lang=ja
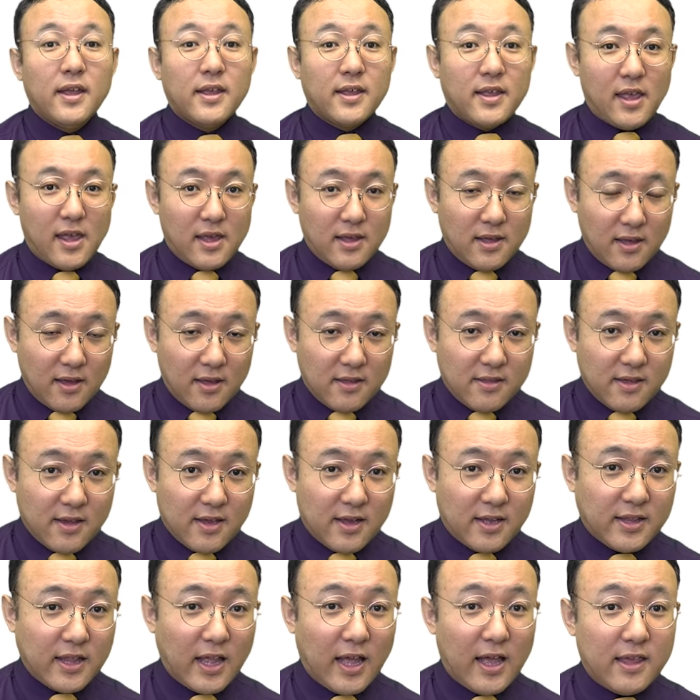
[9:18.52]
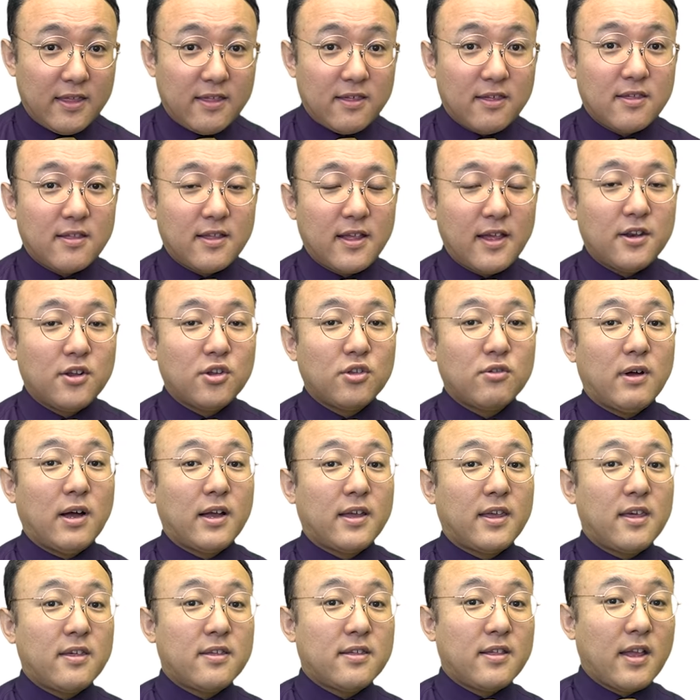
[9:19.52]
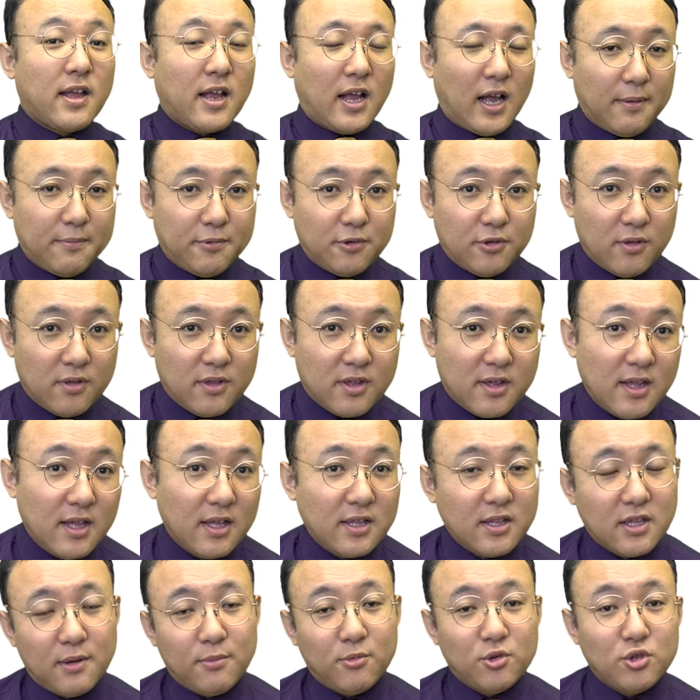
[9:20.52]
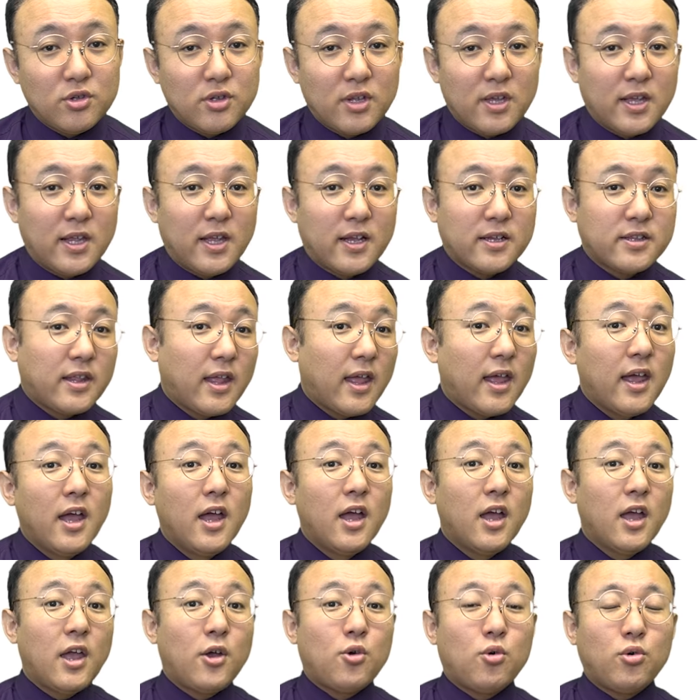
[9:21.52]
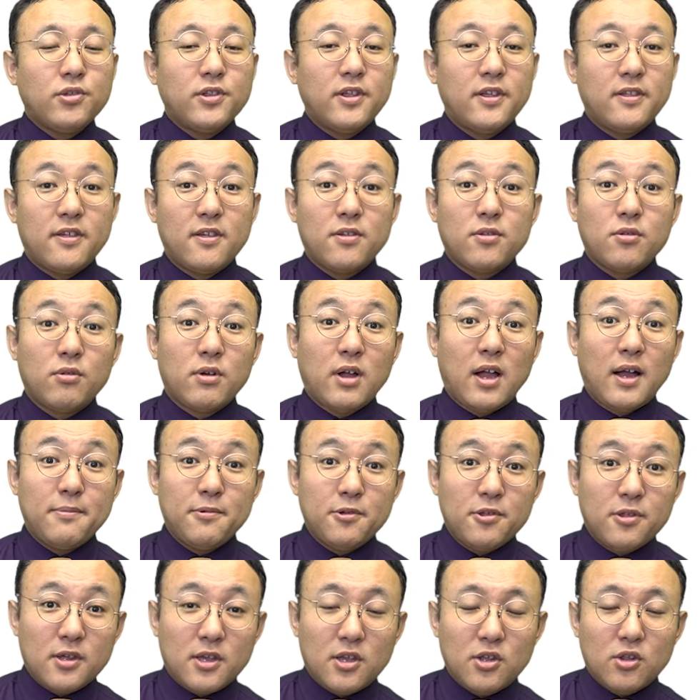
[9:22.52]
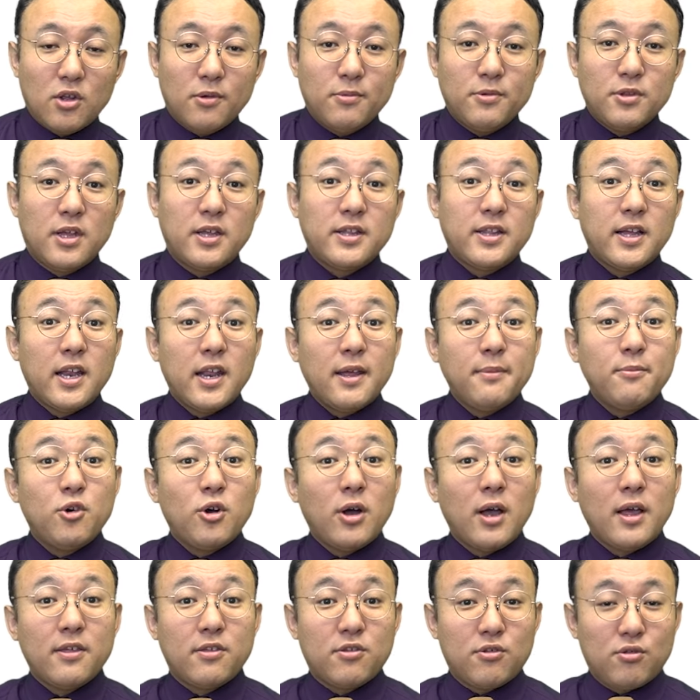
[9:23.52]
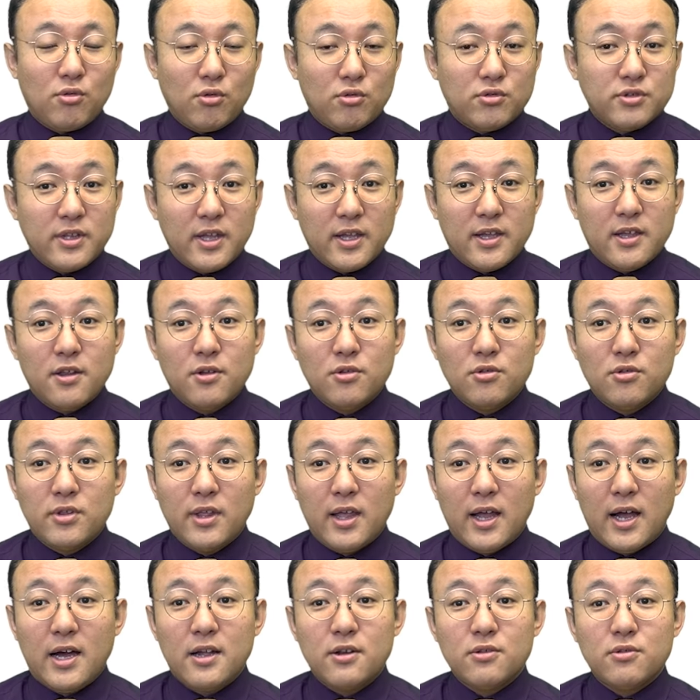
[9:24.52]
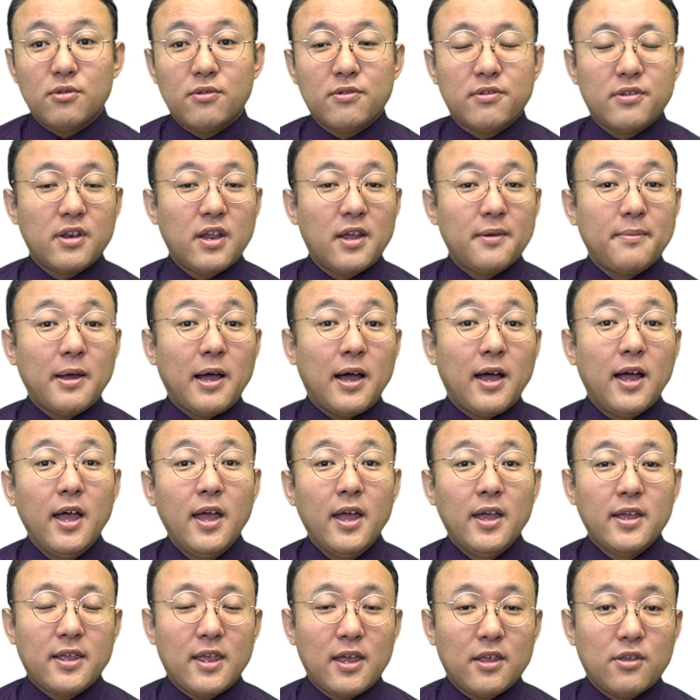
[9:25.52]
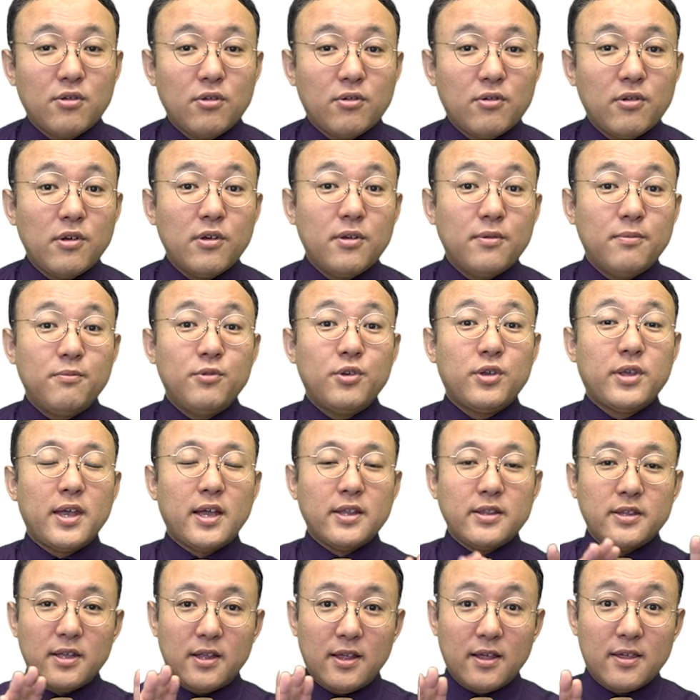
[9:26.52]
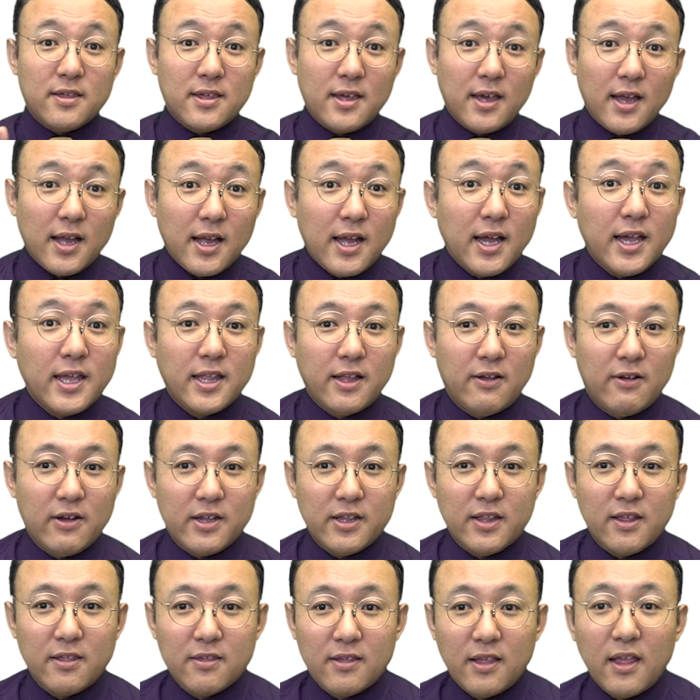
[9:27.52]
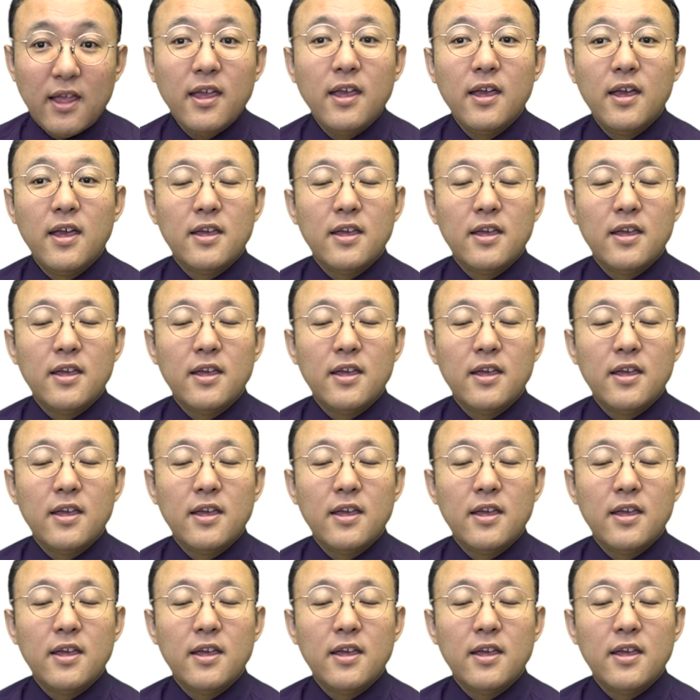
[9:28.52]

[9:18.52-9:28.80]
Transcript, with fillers: 経営陣が対峙しているのは決して株主なんてものではなくて、今日その株式というものは誰もが取得できるのであるとすれば、結局向き合っているのは社会なわけですね。